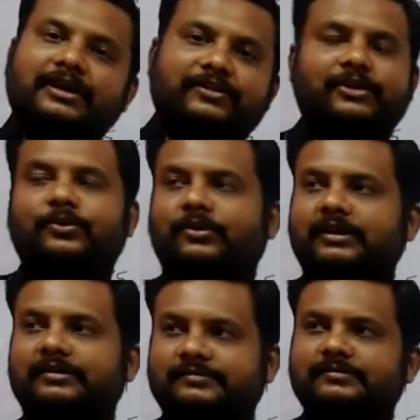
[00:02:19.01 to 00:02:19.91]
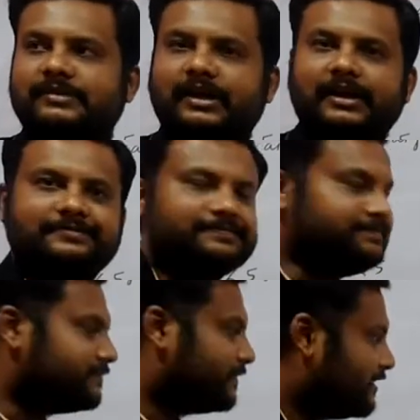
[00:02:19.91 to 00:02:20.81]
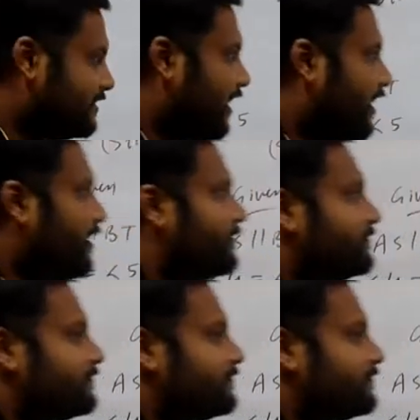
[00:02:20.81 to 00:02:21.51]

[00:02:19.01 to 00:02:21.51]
कितनी होगी ठीक है हंसी नहीं